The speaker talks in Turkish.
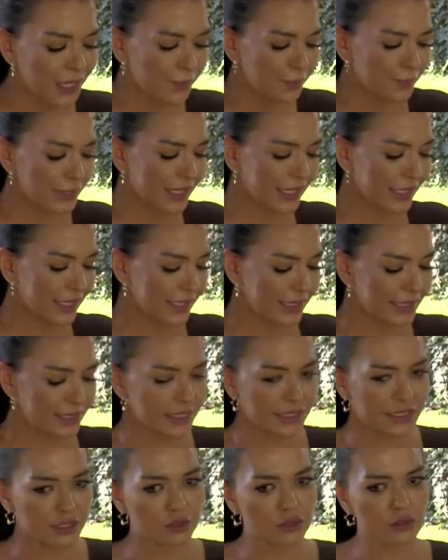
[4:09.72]
Peki
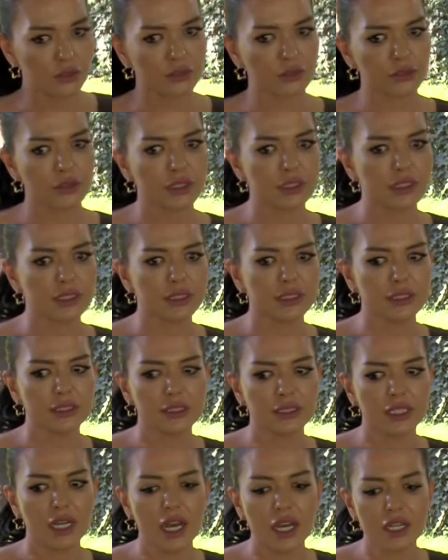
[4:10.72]
TikTok'un
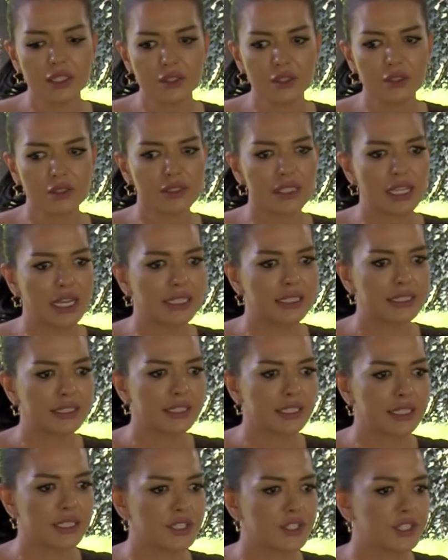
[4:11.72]
e, hangi
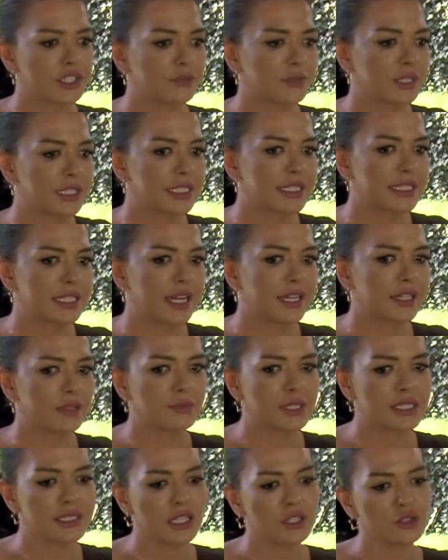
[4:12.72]
özelliğini değiştirmek isterdin?
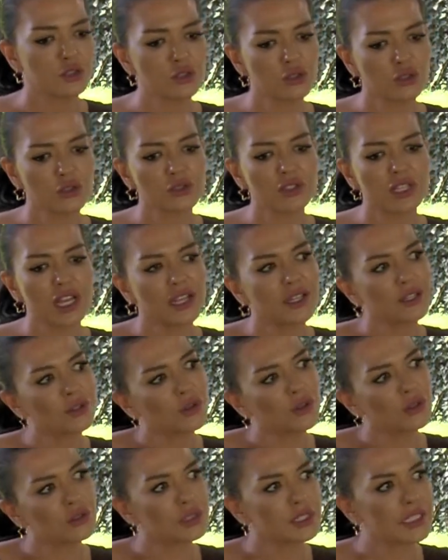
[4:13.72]
Mesela şu özellik
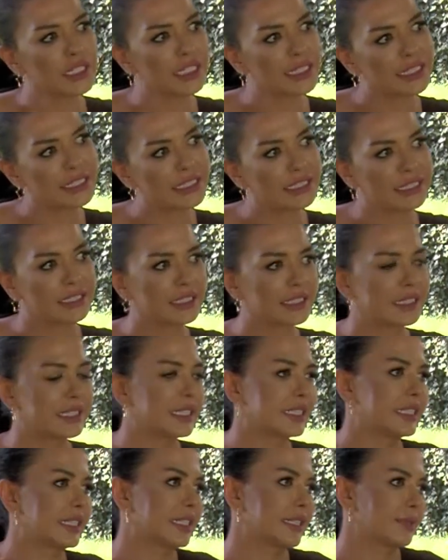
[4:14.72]
olsaydı
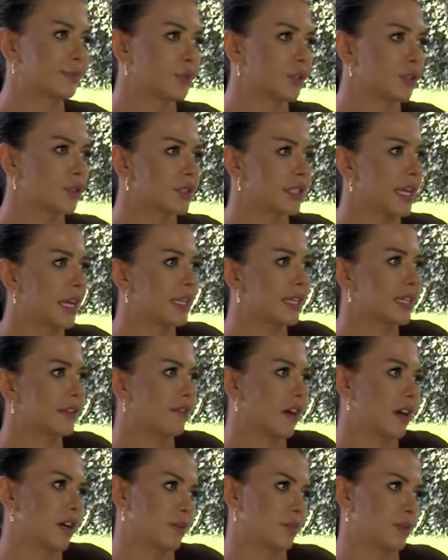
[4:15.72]
dediğin bir özellik
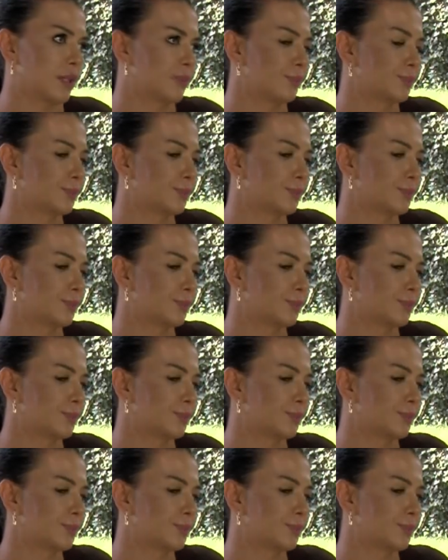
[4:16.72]
var mı?